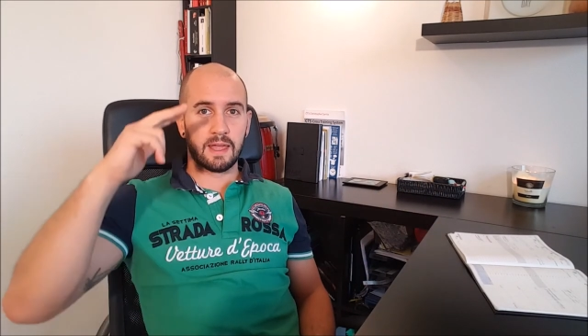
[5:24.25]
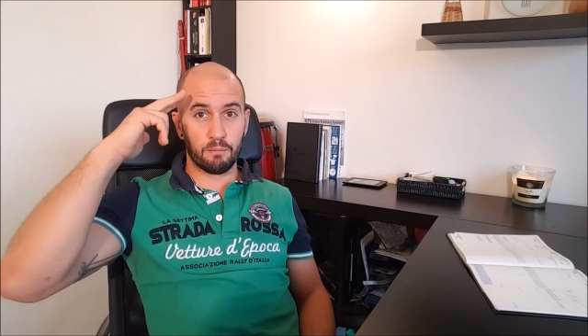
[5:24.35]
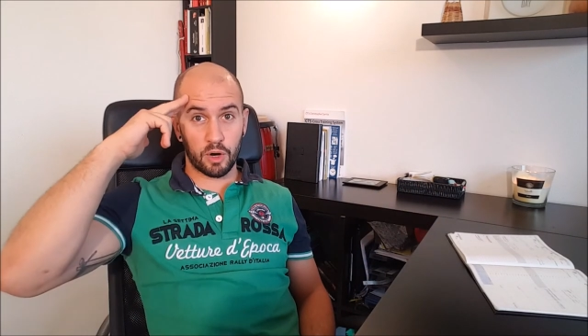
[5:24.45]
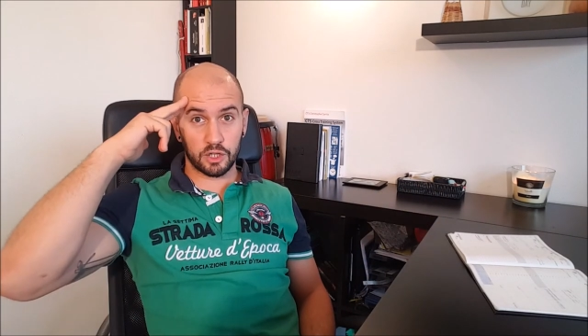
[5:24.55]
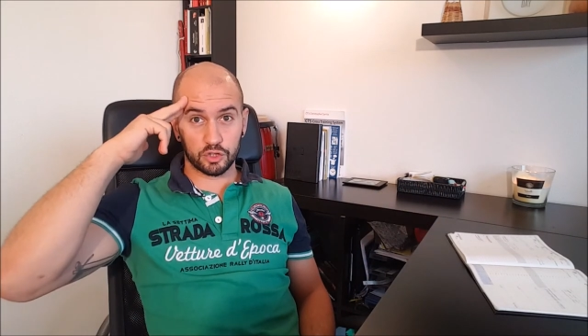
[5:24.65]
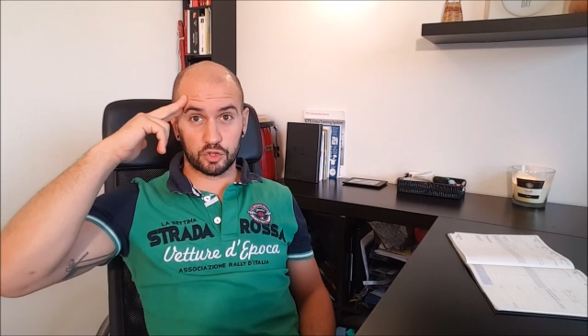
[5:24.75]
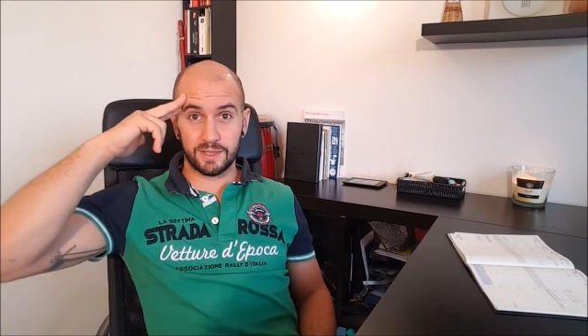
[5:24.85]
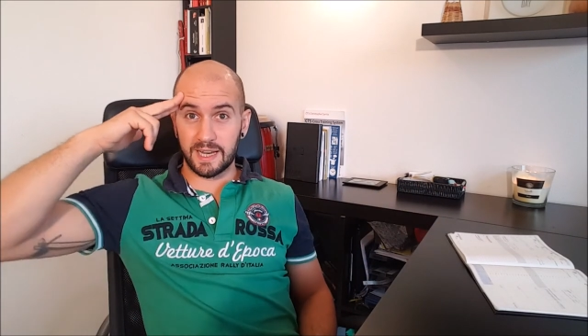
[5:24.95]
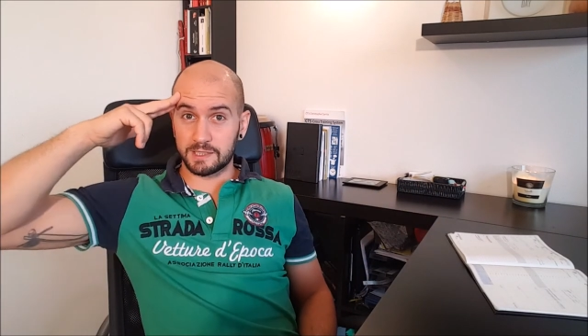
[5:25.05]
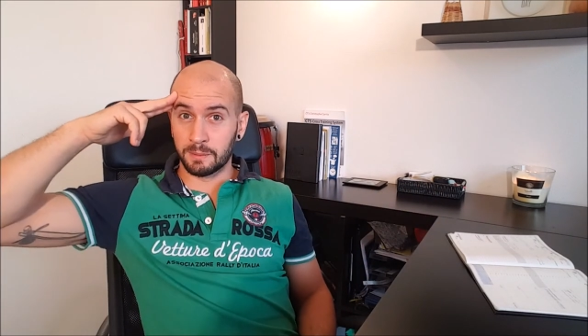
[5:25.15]
et moi, je te
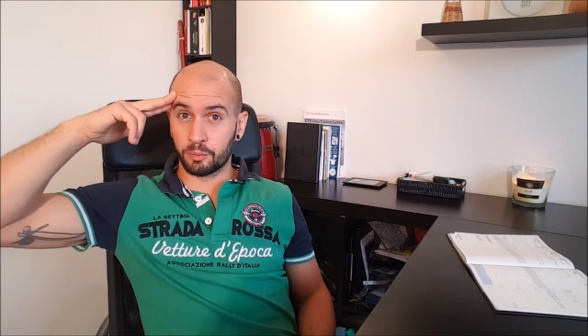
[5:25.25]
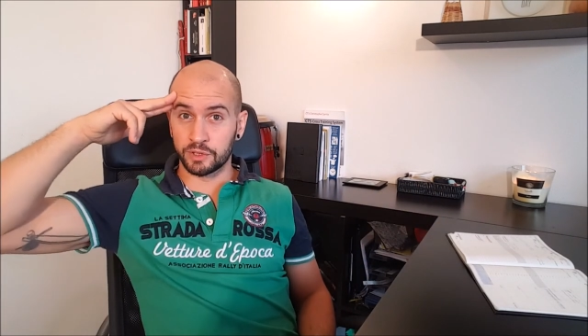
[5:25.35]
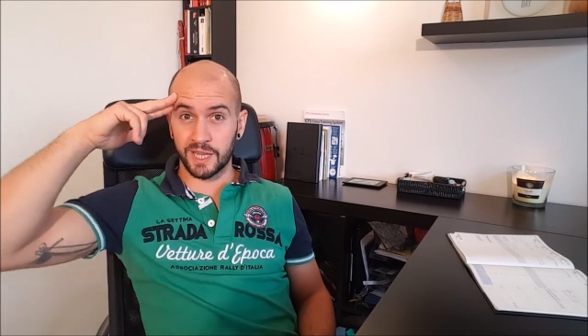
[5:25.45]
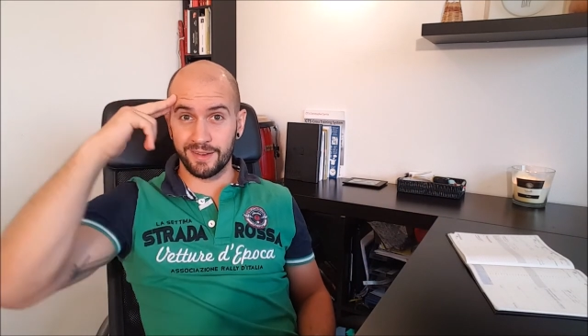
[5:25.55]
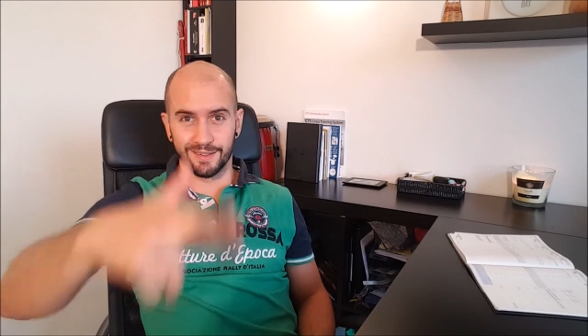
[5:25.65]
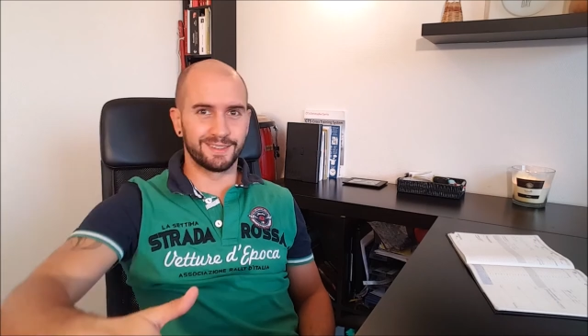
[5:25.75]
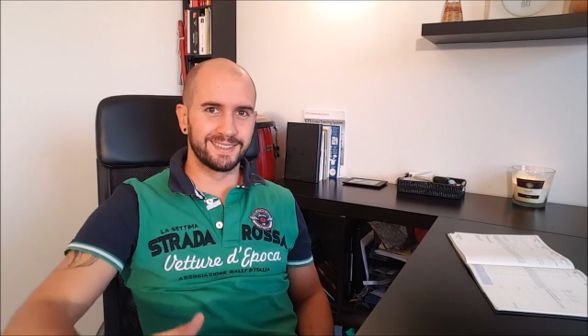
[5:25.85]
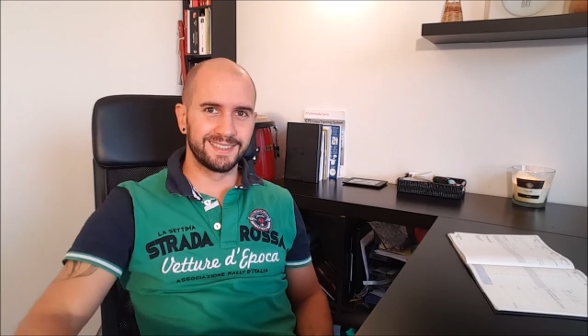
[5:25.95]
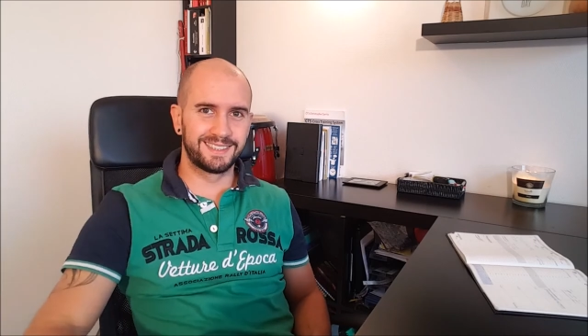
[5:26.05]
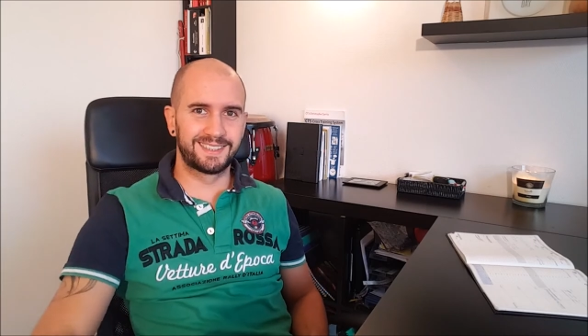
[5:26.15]
dis à la semaine prochaine.
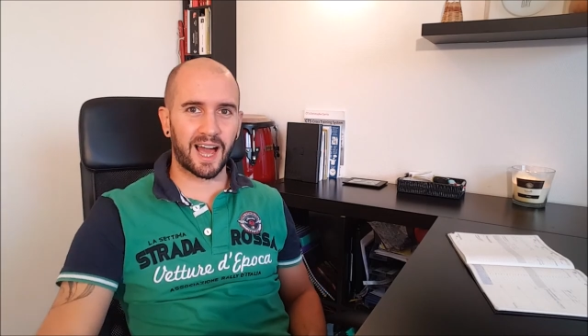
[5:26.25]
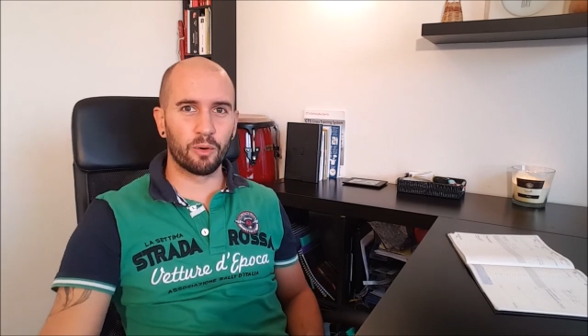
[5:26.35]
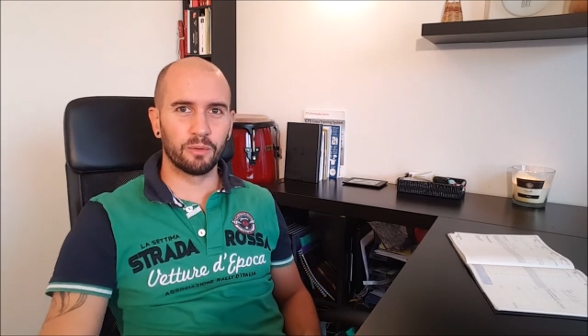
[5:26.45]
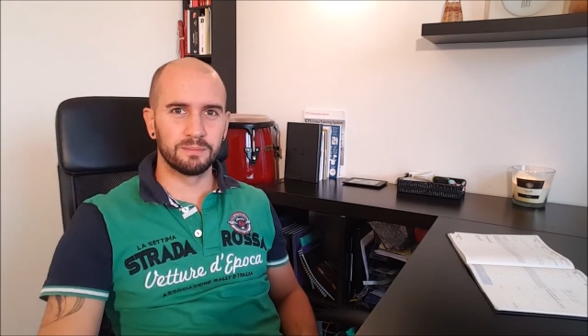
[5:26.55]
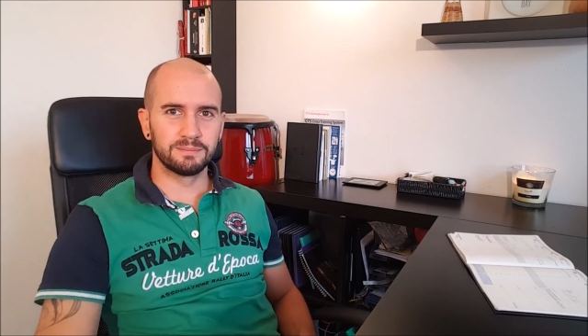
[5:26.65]
Ciao